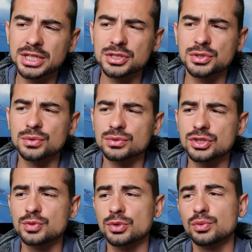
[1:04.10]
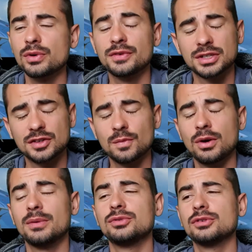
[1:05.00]
question, si je me retrouve
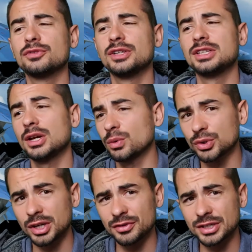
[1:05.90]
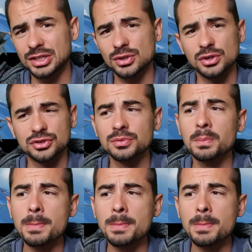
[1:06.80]
effectivement à dogfighter contre un F-14